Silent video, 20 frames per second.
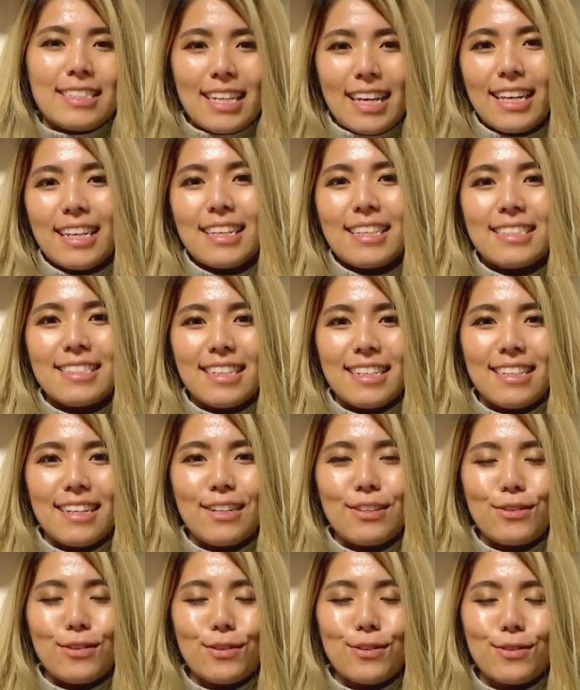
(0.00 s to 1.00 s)
是非
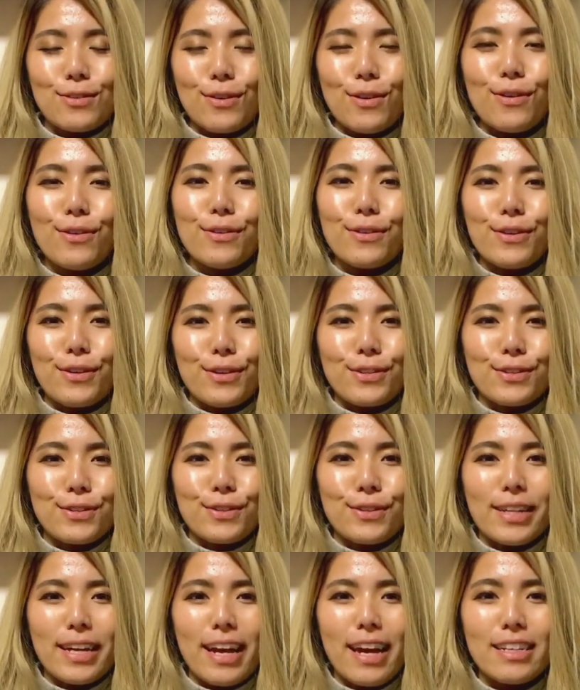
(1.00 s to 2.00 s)
チャンネル登録をよろし
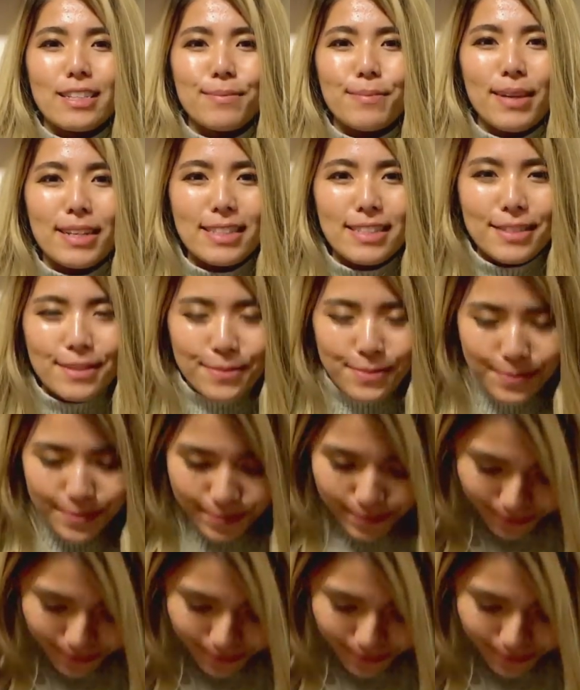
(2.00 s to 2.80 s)
くお願いします